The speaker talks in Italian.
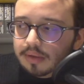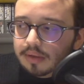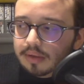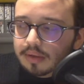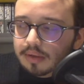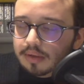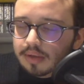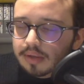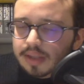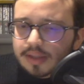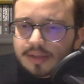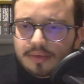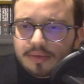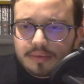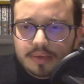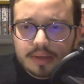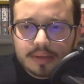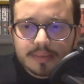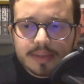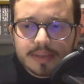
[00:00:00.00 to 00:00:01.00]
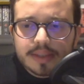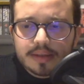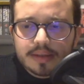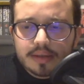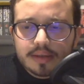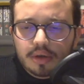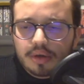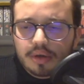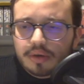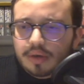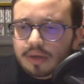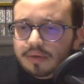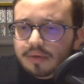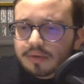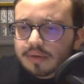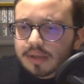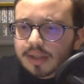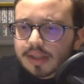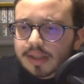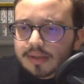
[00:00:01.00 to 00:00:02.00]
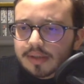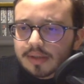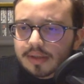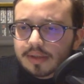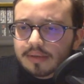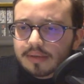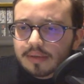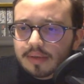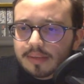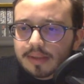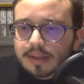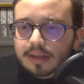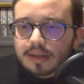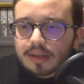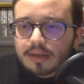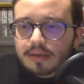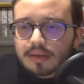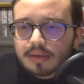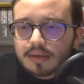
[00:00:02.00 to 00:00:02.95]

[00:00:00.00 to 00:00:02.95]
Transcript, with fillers: Nogitsune, mi se- no, non è un Nogitsune, sicuramente no.